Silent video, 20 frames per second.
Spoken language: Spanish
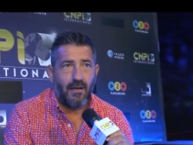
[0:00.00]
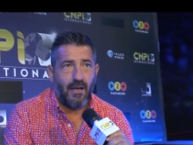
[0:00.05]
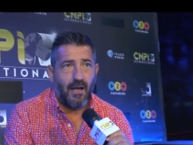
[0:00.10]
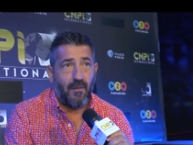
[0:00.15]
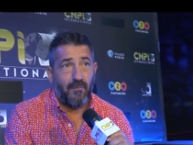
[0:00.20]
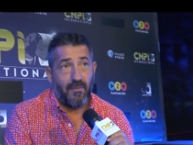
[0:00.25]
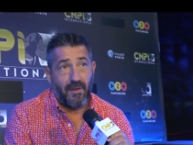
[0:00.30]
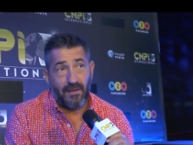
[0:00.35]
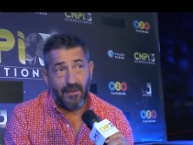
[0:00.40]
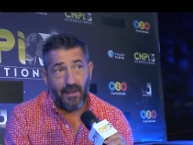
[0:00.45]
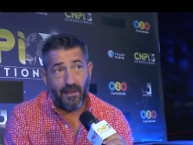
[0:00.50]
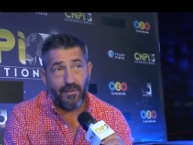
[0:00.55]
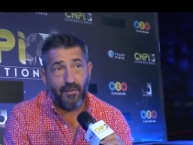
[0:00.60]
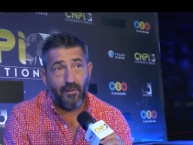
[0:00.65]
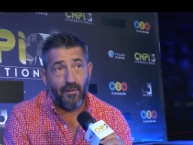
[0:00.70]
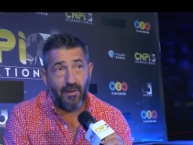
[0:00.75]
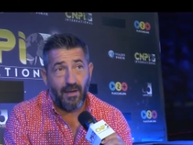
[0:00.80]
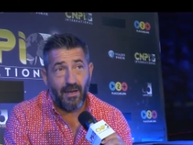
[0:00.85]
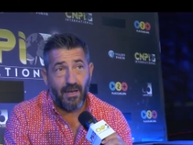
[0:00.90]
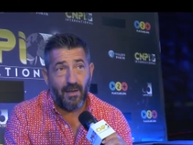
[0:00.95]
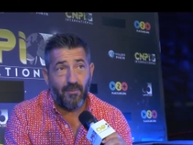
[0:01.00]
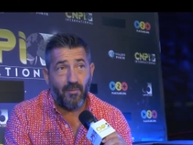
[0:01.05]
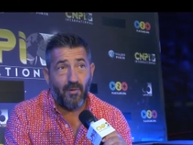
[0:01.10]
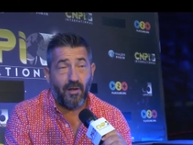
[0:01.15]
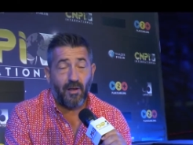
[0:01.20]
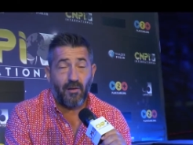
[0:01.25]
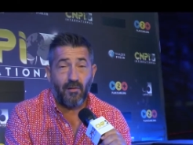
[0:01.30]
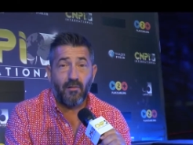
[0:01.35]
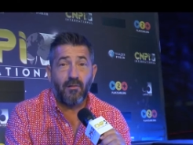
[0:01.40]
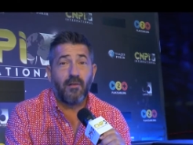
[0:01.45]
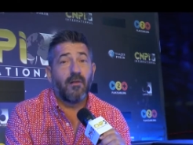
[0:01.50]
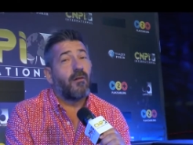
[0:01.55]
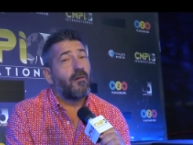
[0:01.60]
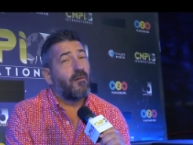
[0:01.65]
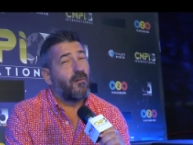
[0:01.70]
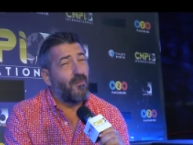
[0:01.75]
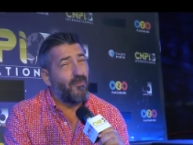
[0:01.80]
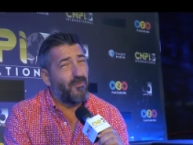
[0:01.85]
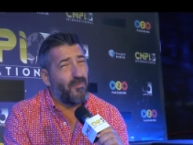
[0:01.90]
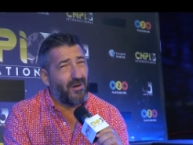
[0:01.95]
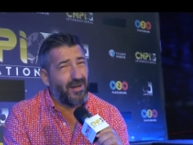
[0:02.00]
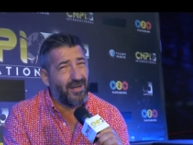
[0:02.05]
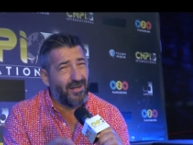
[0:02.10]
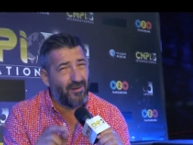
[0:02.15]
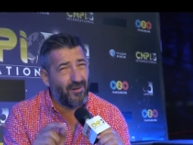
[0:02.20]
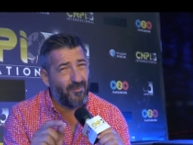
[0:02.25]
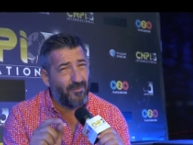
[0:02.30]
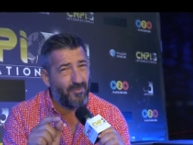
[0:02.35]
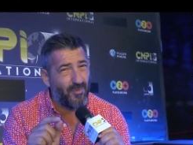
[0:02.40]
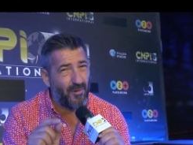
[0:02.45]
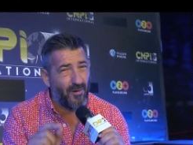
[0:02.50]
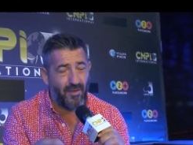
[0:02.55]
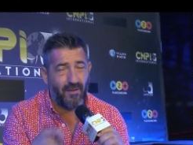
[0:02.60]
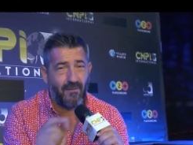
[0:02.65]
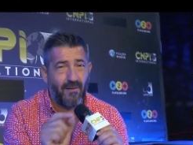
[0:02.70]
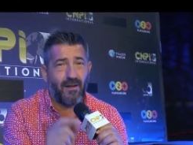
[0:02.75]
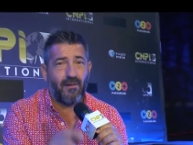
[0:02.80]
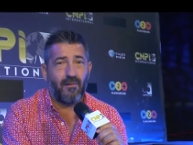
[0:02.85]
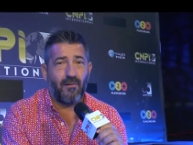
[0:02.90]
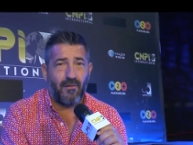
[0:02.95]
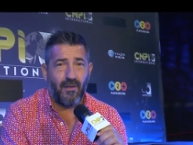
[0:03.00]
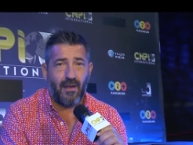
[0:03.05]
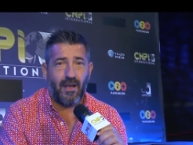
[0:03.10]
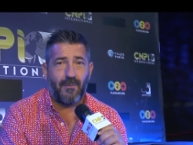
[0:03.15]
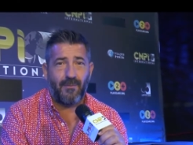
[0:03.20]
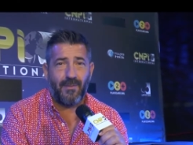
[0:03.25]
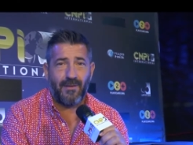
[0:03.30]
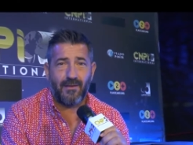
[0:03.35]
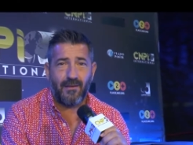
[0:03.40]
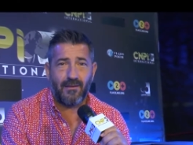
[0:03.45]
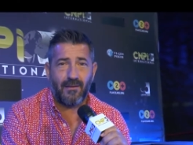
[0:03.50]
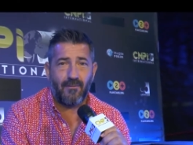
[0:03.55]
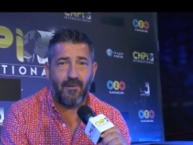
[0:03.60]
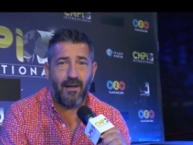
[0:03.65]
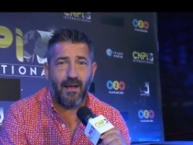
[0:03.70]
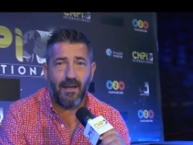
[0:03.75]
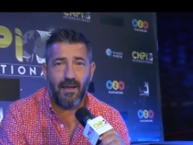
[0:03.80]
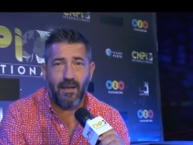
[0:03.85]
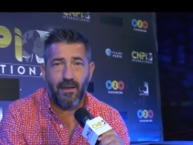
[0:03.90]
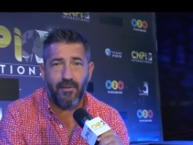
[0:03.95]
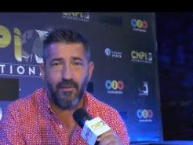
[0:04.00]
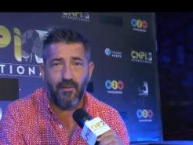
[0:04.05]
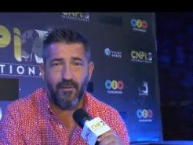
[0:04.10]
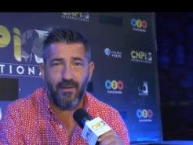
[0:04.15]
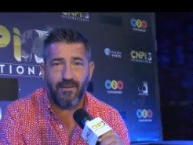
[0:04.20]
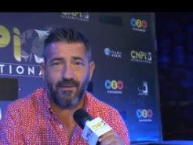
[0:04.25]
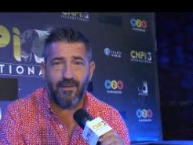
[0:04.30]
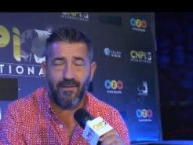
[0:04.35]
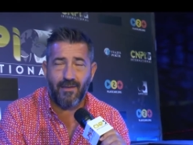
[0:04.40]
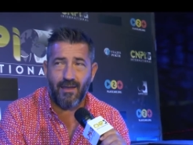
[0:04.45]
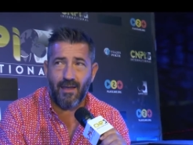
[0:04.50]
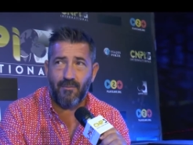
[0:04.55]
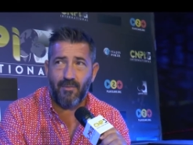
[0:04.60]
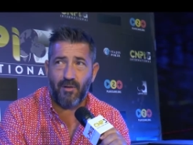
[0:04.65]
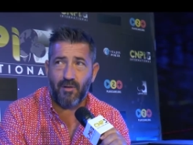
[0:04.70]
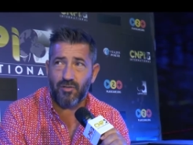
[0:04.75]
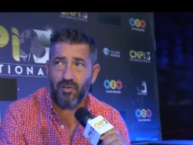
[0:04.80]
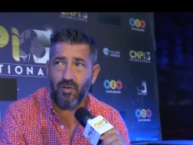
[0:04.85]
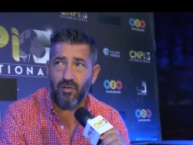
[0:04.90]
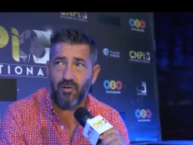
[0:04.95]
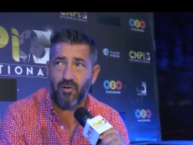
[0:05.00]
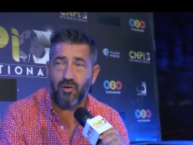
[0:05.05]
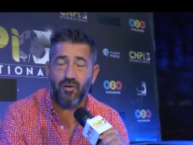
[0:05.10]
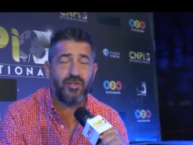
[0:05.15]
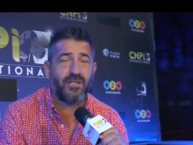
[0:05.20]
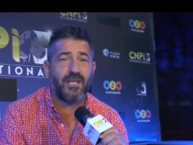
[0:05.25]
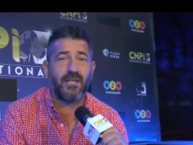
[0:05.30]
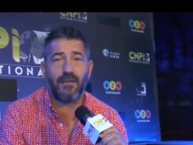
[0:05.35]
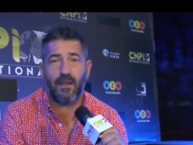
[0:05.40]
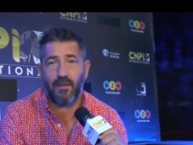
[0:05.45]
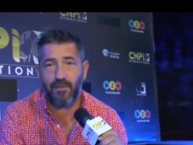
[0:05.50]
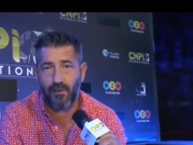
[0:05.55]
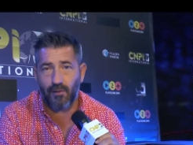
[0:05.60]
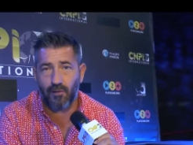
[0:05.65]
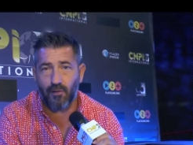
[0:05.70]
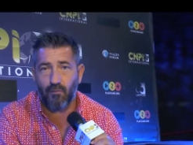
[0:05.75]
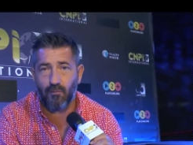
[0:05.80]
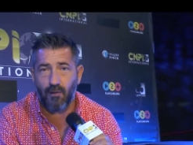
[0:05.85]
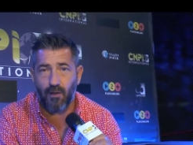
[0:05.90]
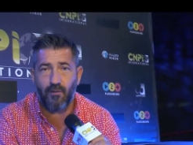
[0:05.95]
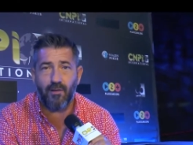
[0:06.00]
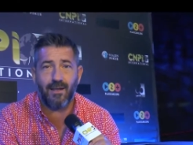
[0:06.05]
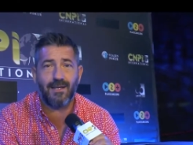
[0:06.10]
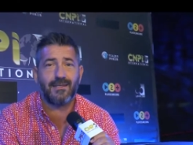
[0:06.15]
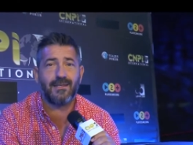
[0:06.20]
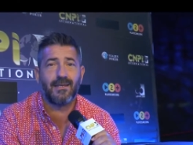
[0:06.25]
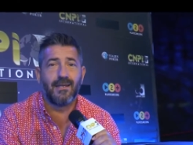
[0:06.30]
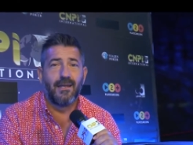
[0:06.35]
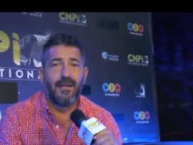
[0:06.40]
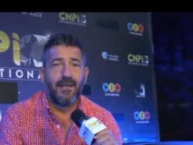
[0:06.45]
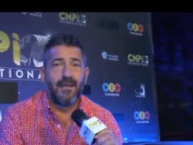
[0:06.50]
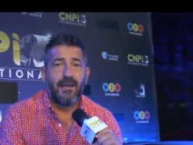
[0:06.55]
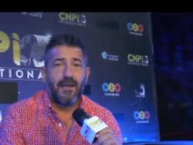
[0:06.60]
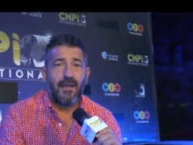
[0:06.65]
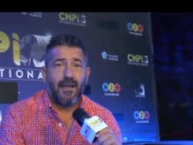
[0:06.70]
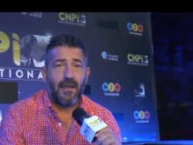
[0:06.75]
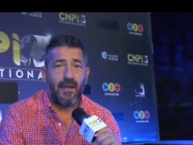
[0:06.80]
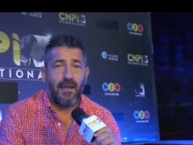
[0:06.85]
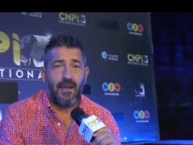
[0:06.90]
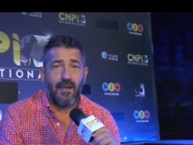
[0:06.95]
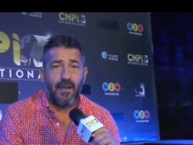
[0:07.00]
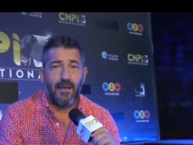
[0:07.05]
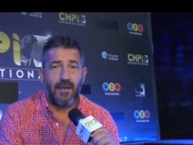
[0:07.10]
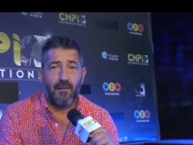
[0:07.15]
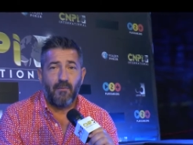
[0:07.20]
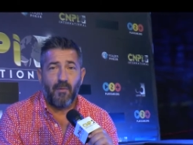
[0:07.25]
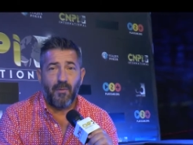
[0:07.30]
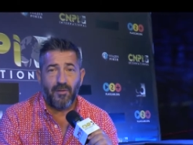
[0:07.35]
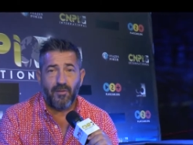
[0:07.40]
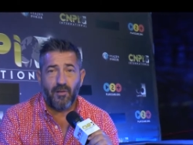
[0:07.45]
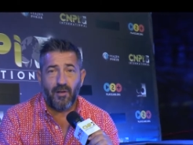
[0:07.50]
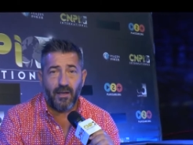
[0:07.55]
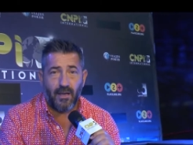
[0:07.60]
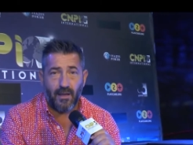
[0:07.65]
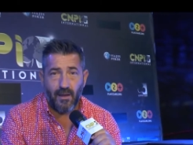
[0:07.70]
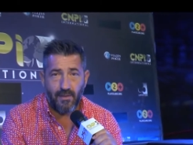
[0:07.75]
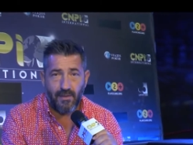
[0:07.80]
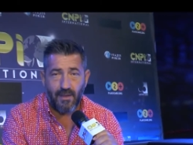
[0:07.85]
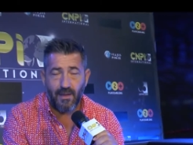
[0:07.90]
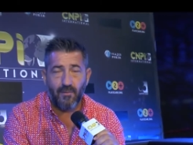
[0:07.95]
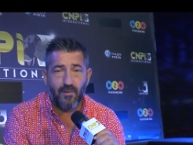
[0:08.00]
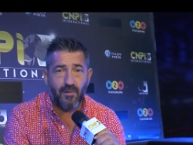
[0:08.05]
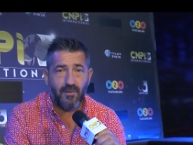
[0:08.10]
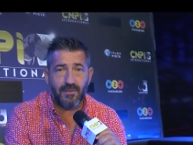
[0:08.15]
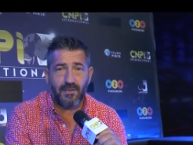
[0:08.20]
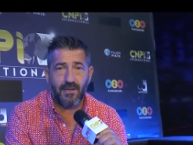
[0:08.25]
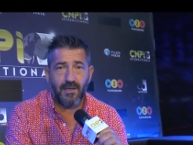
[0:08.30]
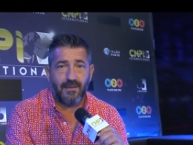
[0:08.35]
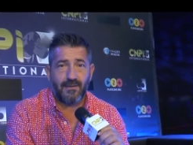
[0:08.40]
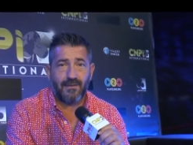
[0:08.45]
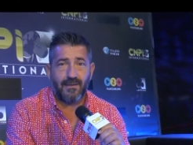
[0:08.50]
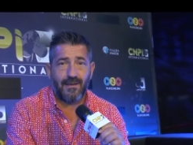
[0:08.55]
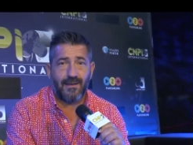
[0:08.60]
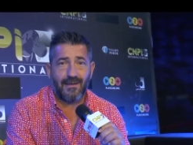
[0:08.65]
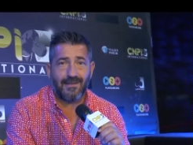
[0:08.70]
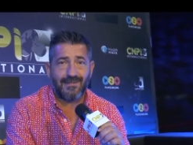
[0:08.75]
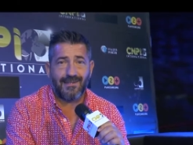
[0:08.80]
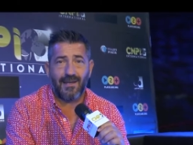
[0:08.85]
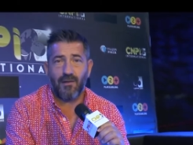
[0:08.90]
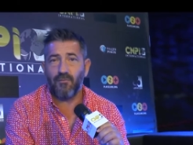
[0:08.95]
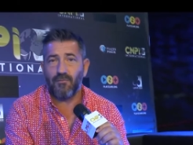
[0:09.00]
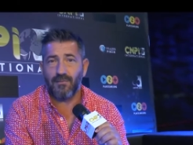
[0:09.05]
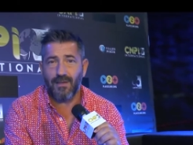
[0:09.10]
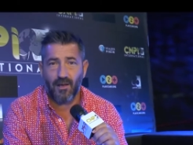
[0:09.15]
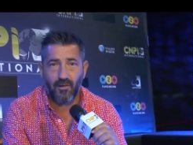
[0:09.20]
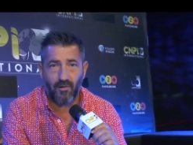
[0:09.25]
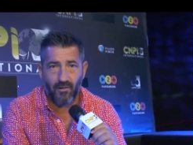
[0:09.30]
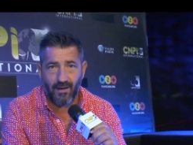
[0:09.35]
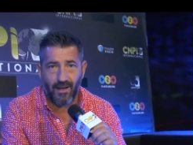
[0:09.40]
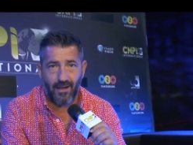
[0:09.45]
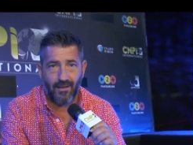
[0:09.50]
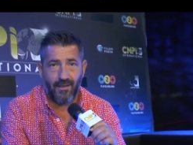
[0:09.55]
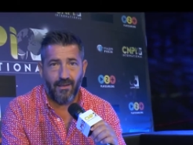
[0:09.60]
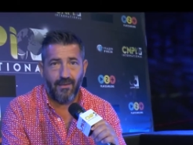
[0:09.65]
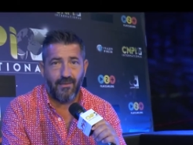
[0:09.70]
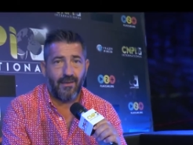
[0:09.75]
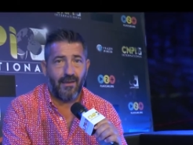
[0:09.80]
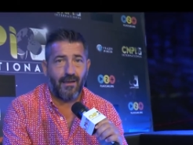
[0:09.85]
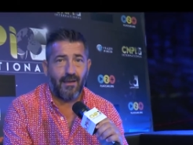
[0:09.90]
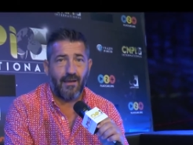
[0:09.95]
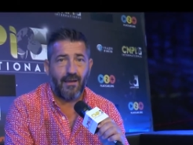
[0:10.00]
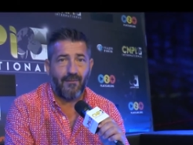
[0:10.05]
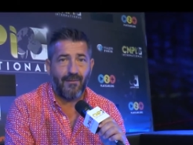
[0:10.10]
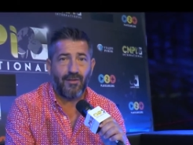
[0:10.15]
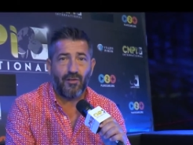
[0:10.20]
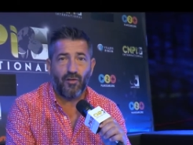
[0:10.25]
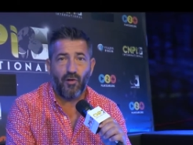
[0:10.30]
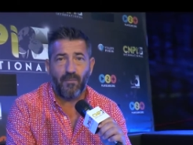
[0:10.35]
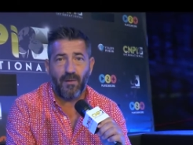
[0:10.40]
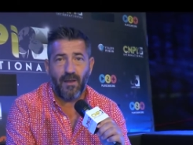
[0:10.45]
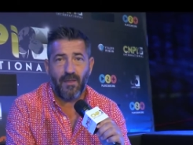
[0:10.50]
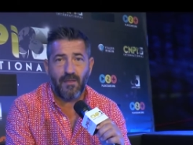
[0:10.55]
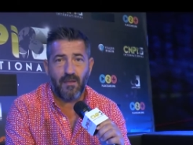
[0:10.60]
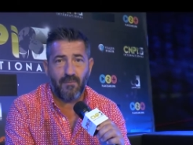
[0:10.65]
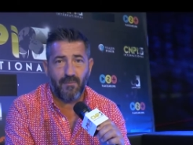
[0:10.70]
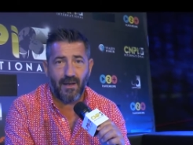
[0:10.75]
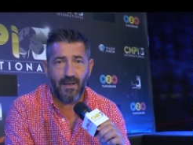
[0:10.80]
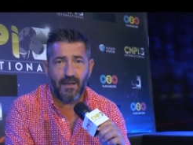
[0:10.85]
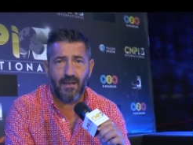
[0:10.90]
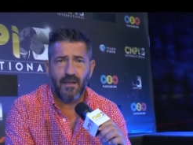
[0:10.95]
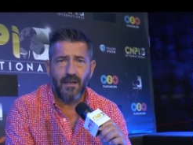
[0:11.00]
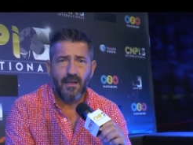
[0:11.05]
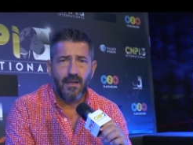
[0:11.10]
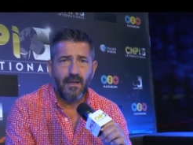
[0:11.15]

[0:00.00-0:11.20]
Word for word: Ambientazo hoy en la Poker Run, un poquito por debajo de las expectativas al inicio de este día, pero son 85 jugadores eh, en el momento en que iniciamos esta segunda jornada del evento principal